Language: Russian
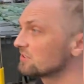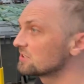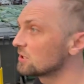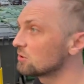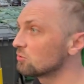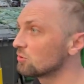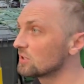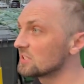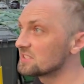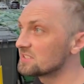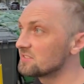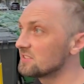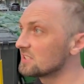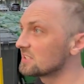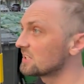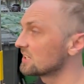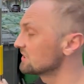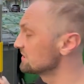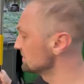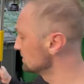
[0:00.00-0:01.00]
такой рассвет
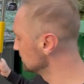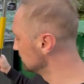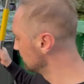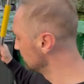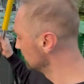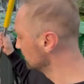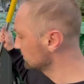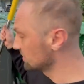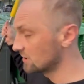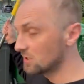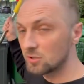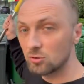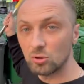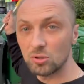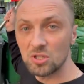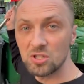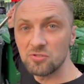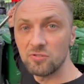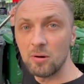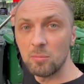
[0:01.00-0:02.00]
красивый. Во-вторых,
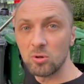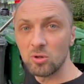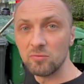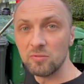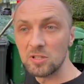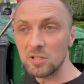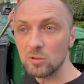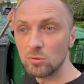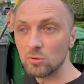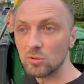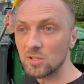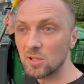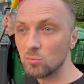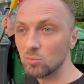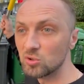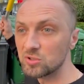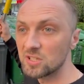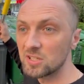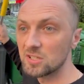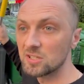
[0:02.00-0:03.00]
кто-то швабру выкинул на
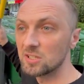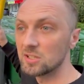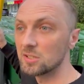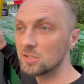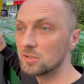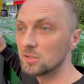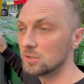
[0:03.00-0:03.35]
мусорник.